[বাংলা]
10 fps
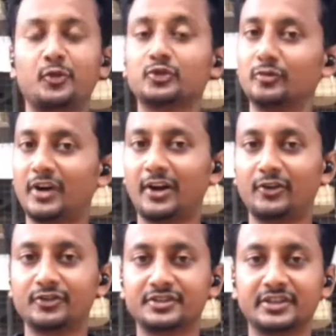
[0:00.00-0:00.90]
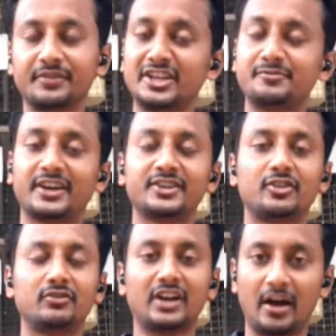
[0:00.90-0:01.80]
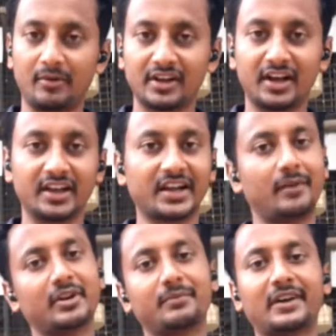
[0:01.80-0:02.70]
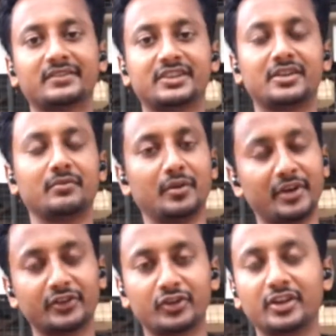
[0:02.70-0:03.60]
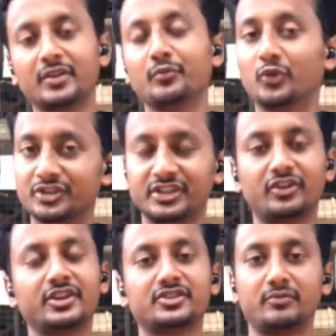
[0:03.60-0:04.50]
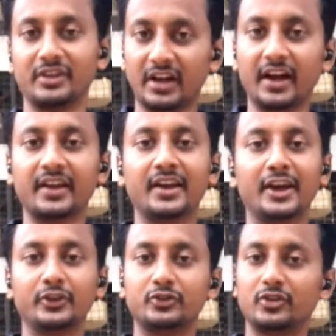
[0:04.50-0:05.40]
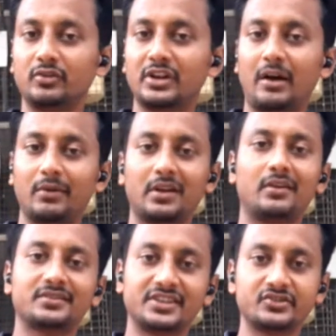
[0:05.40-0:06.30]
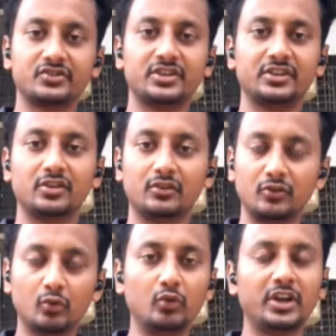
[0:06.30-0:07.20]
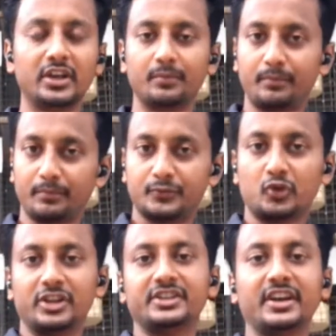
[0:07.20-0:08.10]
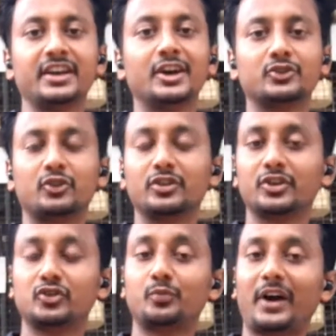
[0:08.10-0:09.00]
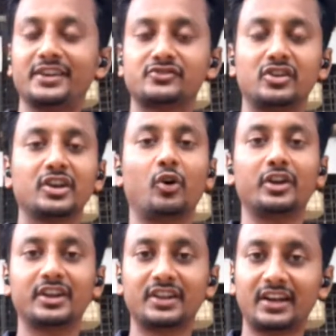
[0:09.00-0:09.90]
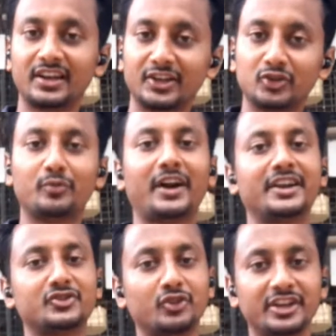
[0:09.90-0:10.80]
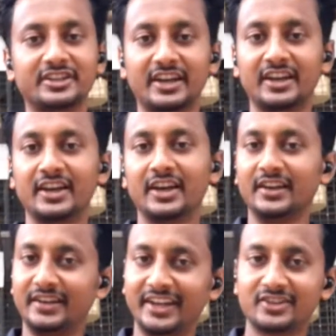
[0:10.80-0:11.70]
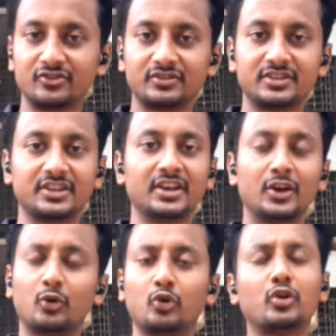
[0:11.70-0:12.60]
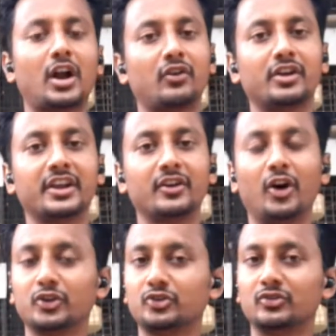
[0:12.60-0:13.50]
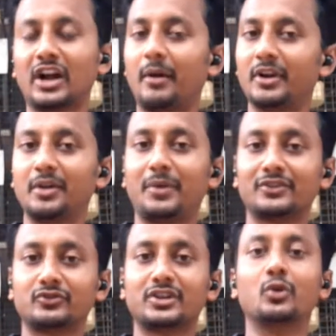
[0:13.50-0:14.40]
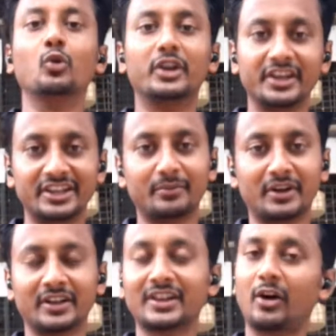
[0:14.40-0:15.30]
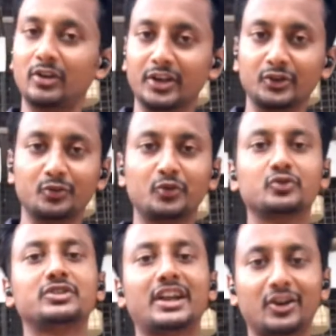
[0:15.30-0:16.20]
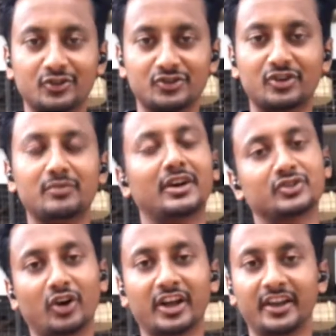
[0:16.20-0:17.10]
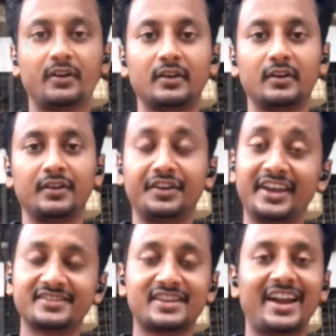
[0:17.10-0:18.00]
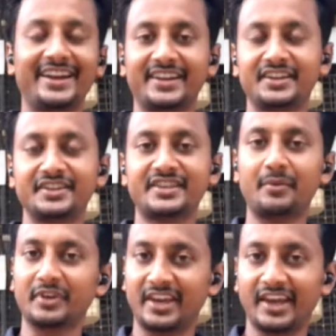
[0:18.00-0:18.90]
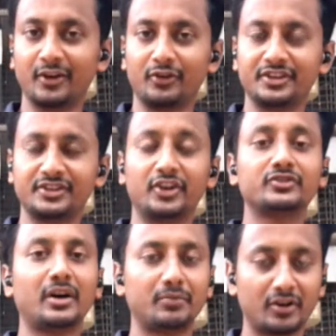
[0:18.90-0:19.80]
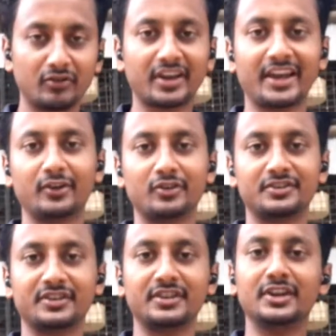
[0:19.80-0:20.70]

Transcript: প্রথম কারণ হচ্ছে ফিঞ্চ পাখি যখন খাবার খায় খাবার পাত্রের ভেতরে বসে অনেক সময় খায় তো যখন খাবার খাওয়া শেষ হয়ে যায় যখন উঠে চলে যায় তখন কিন্তু পায়ের সঙ্গে অনেক দানা কিন্তু বাইরে ছড়িয়ে যায় নেক্সট হচ্ছে কোনো কারণে হয়তো খাবারের পাত্রটা উল্টে যেতে পারে তাহলে কিন্তু প্রচুর দানা নষ্ট হয় বা ছড়ায় নেক্সট আরেকটা জিনিস আমি খেয়াল করেছি হয়তো আপনারাও খেয়াল করেছেন